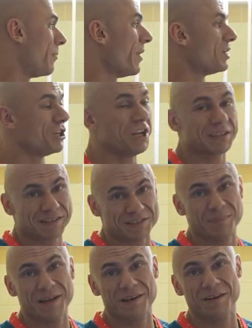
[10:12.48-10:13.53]
Опять же, редкость,
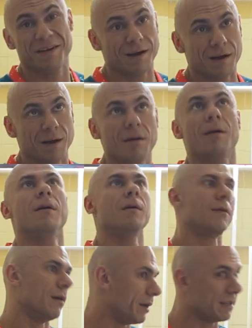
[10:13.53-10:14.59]
боль...
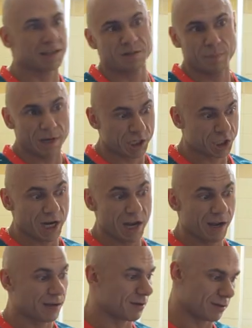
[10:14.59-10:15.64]
редкость
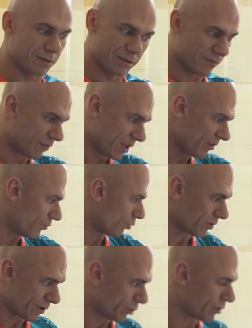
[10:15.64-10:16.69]
большая в рифму.
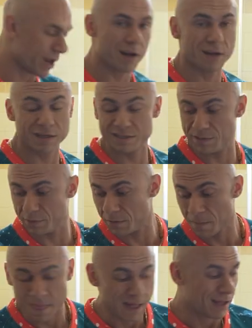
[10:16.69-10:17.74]
Говорю, реальный экзибит.
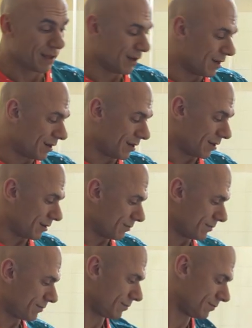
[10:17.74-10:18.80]
А,